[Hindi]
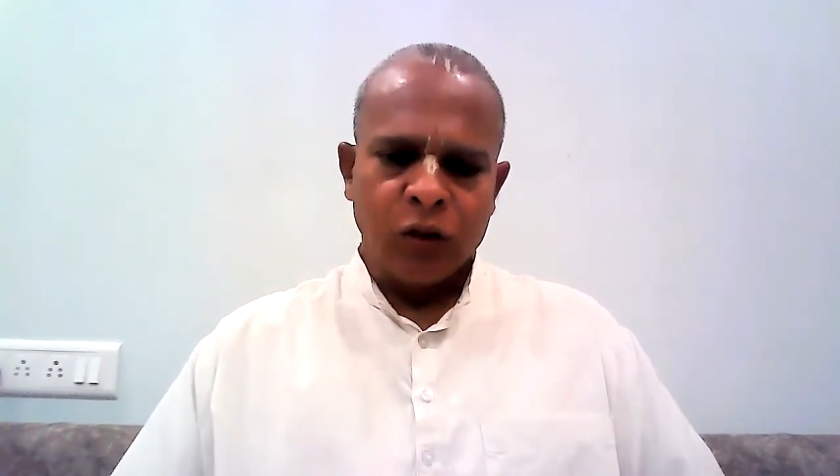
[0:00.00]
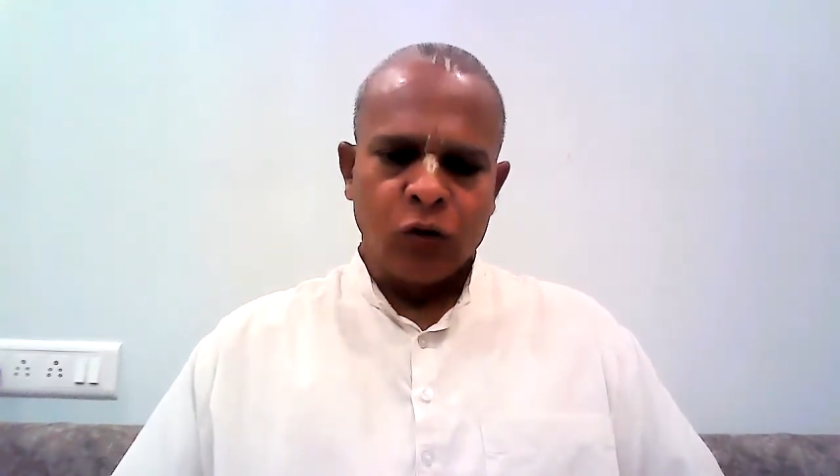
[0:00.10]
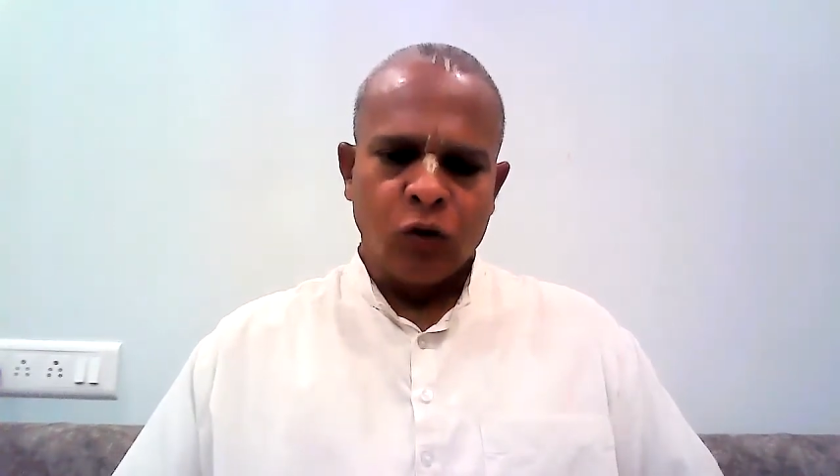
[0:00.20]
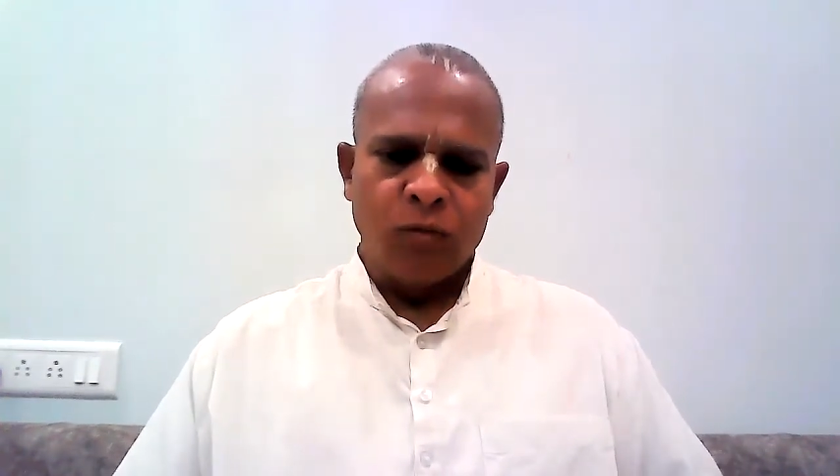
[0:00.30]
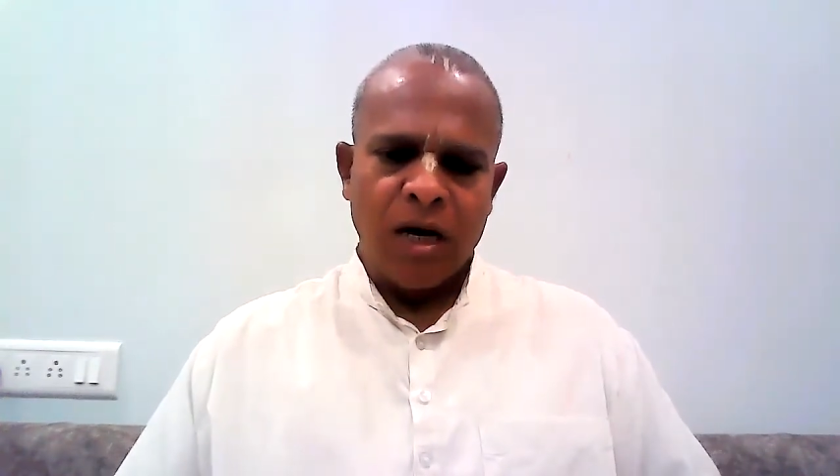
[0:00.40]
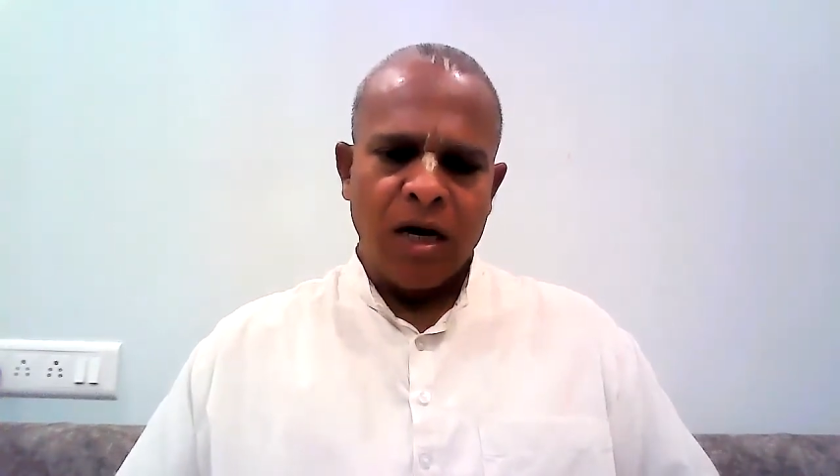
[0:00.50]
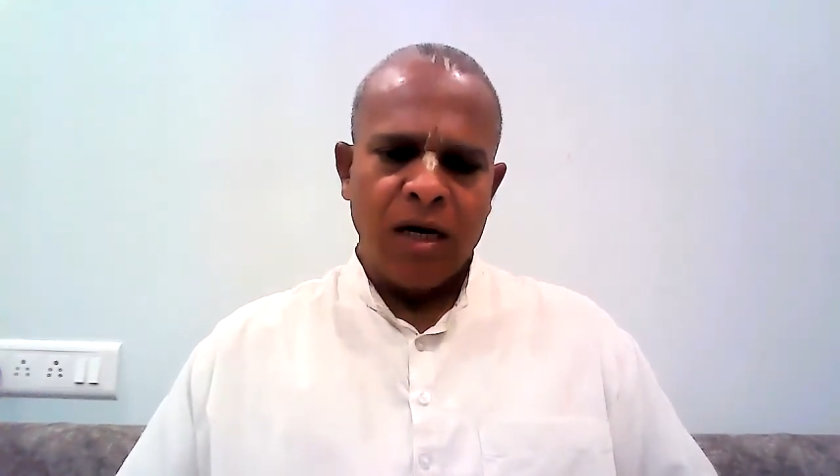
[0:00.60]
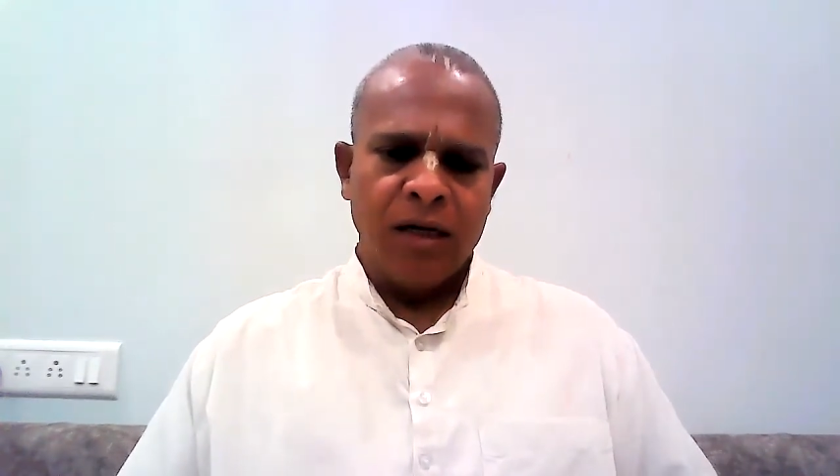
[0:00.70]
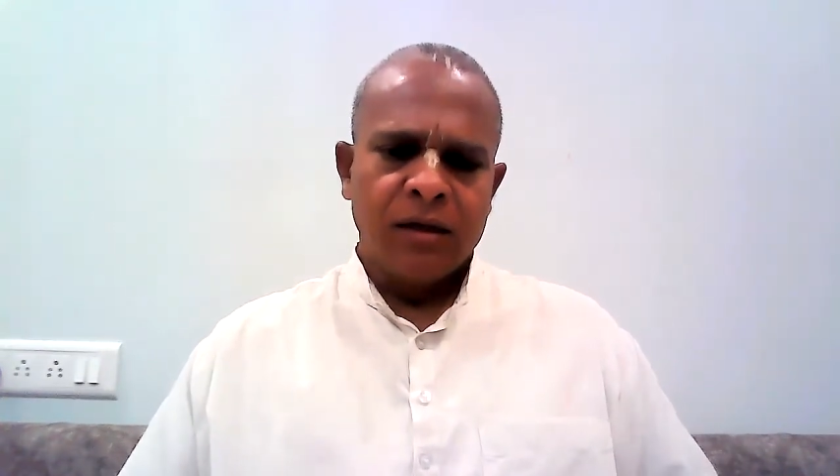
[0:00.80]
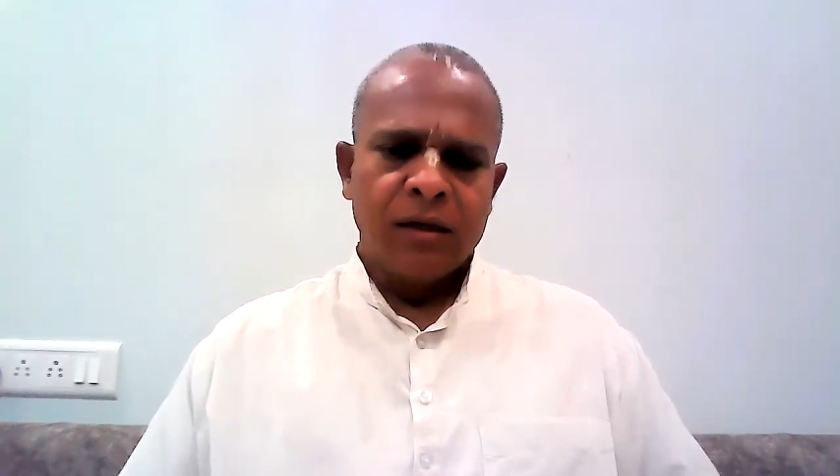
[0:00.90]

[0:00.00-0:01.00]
ततो महा